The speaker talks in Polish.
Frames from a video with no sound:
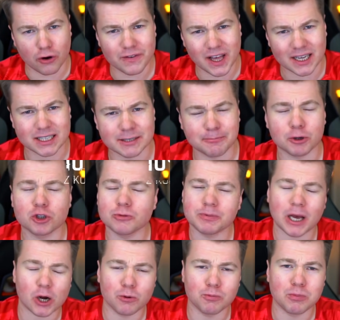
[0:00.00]
To w jaki
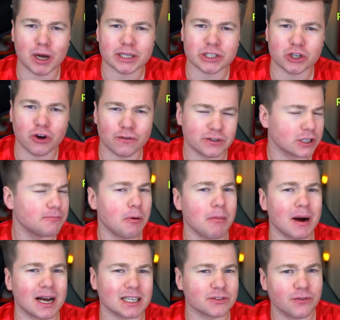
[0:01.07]
sposób Jakub Błaszczykowski
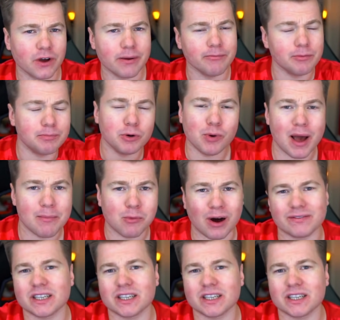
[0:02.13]
pomaga swojemu byłemu,